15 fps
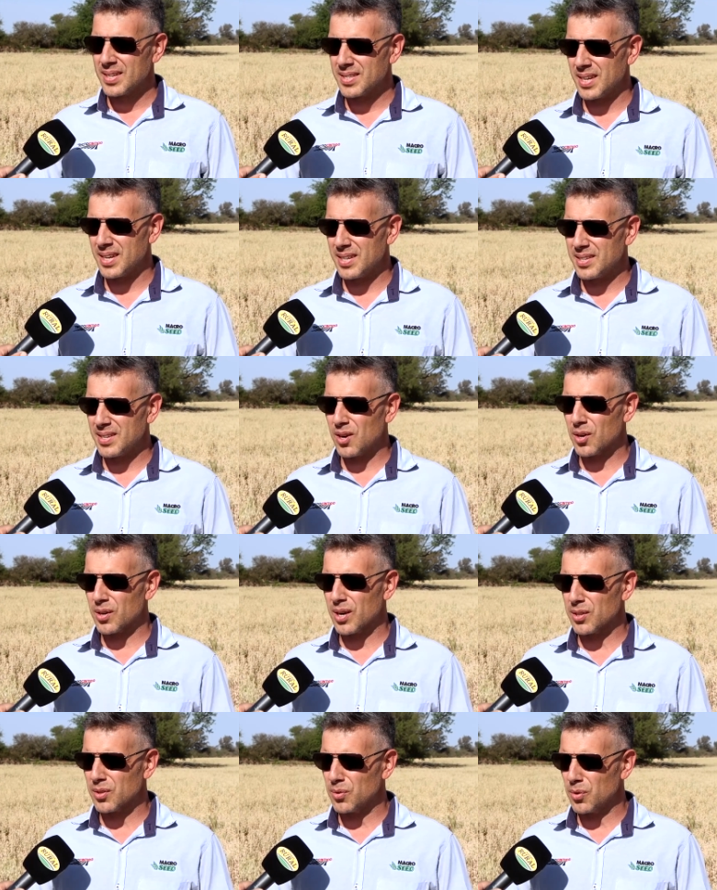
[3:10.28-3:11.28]
Sí,
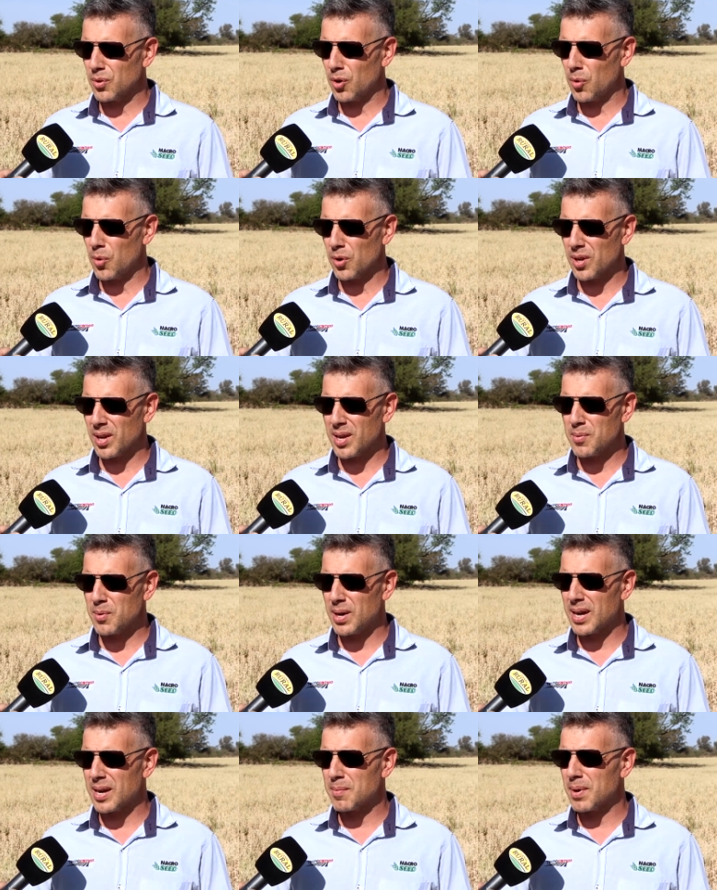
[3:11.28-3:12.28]
correcto. Uno de los bloques que
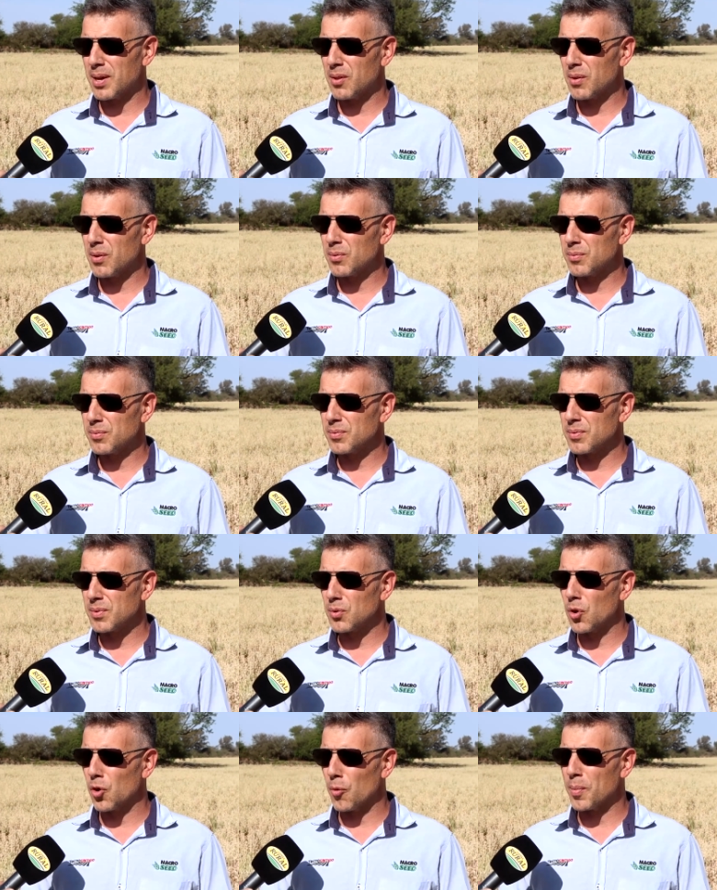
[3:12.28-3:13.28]
hemos armado es
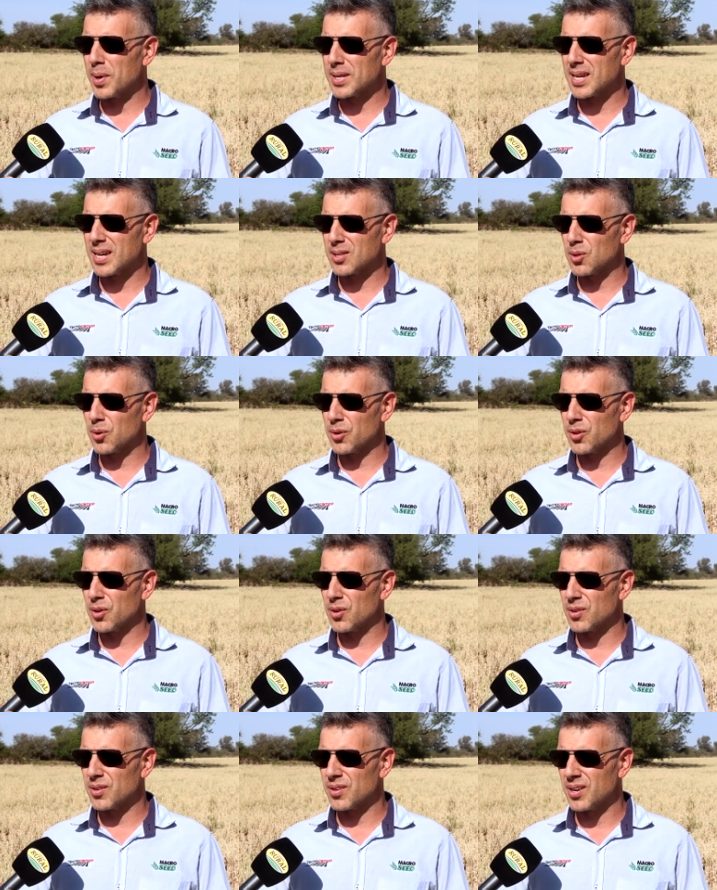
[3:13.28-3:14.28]
un conversatorio
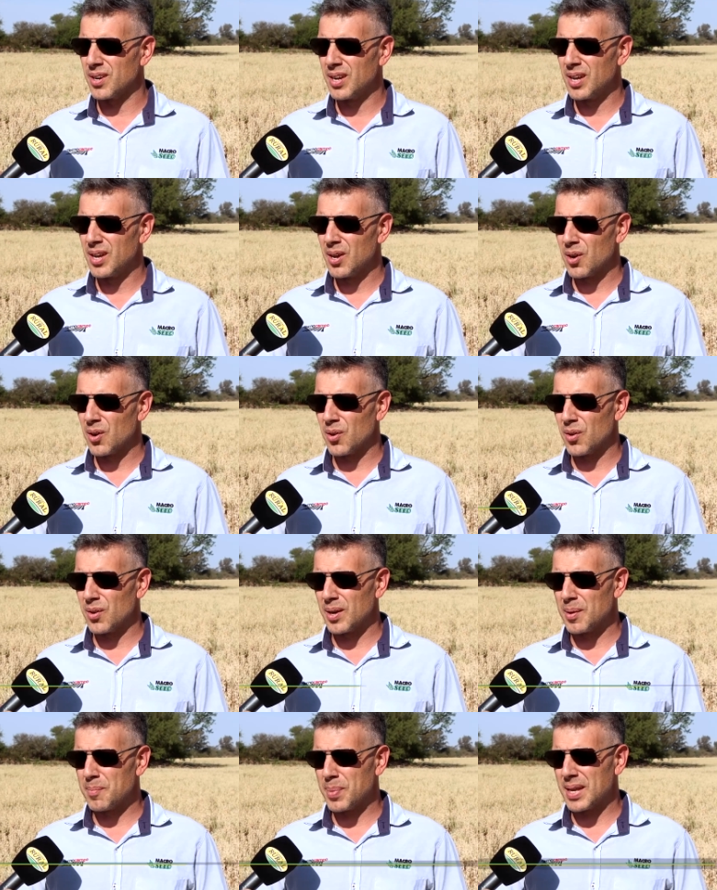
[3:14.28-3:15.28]
con
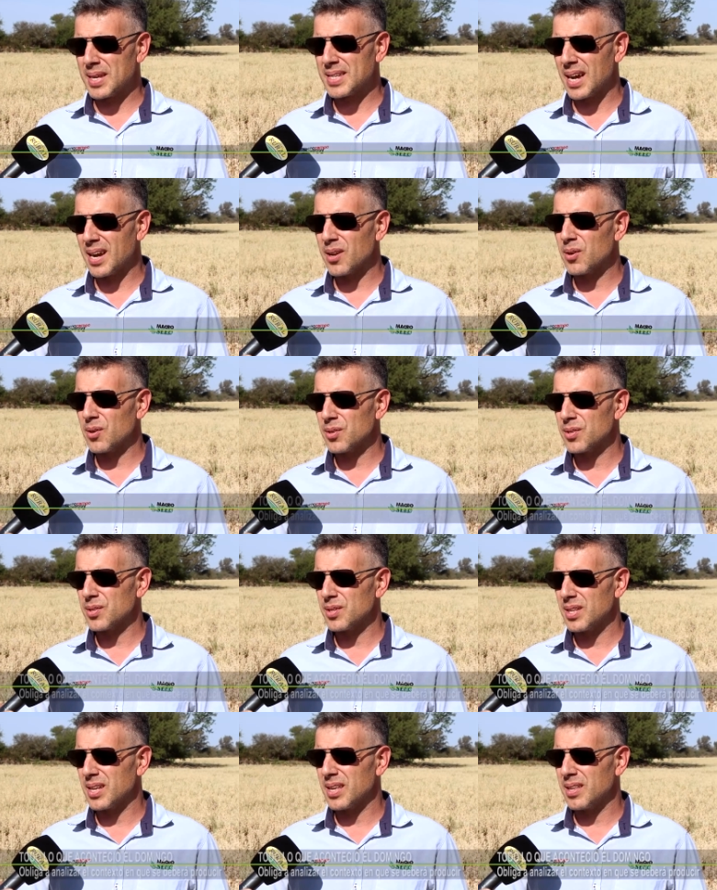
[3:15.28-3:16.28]
con
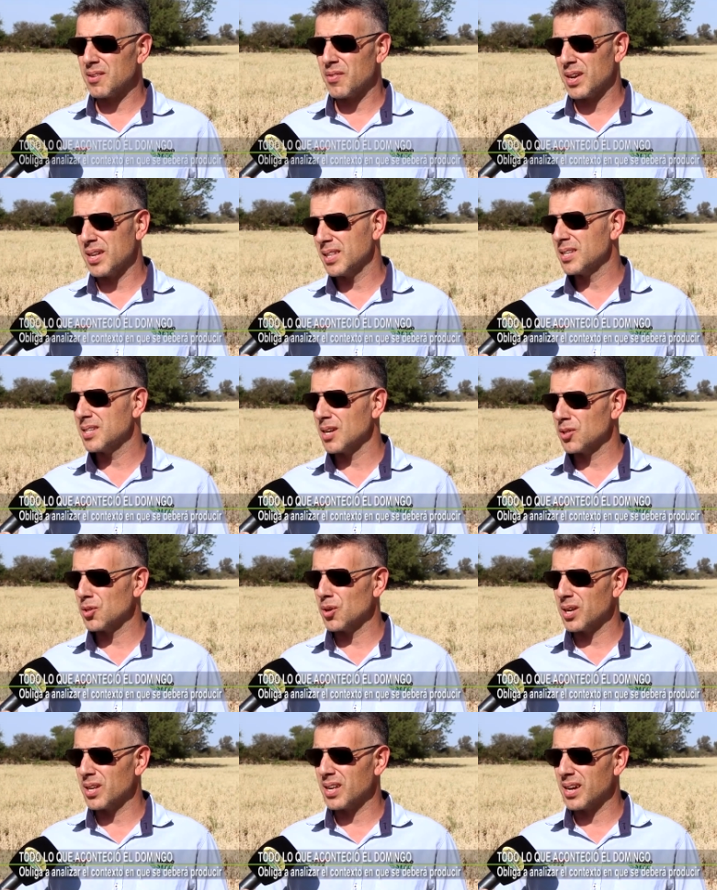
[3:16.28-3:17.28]
empresarios de diferentes
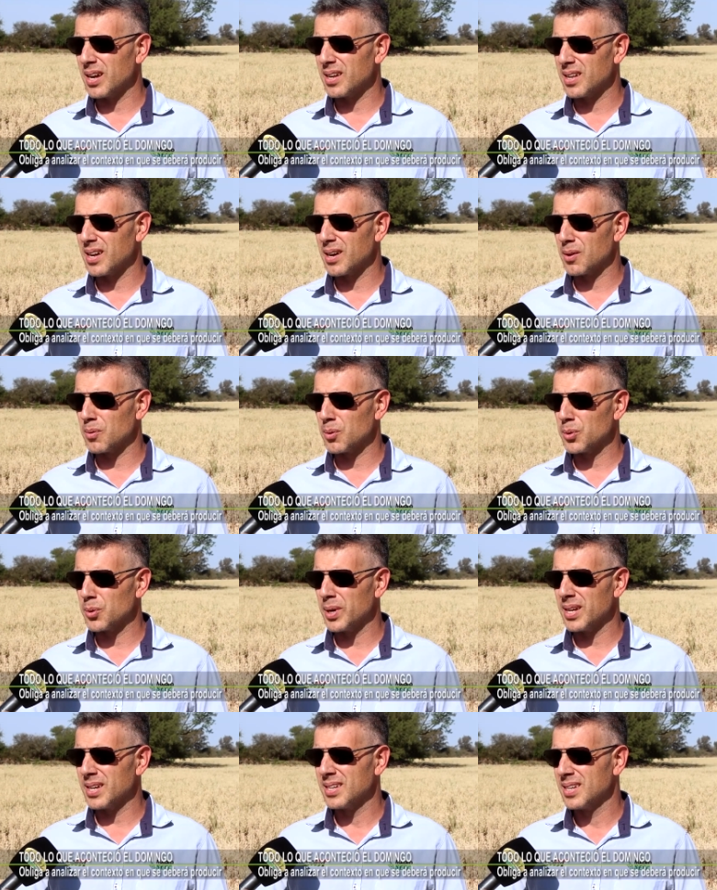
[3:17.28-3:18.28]
sectores de,
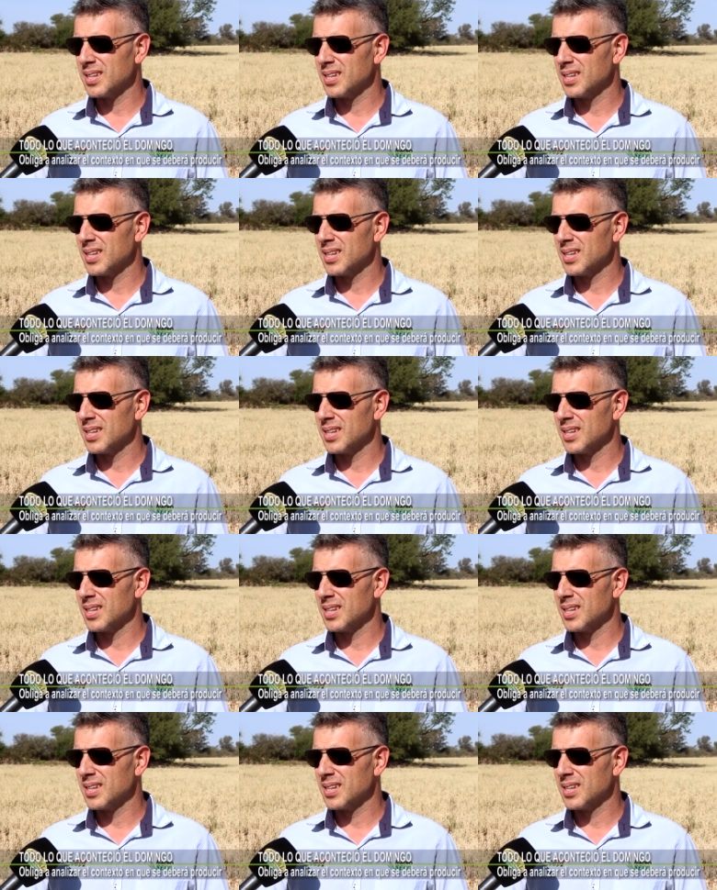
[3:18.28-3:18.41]
agricultura.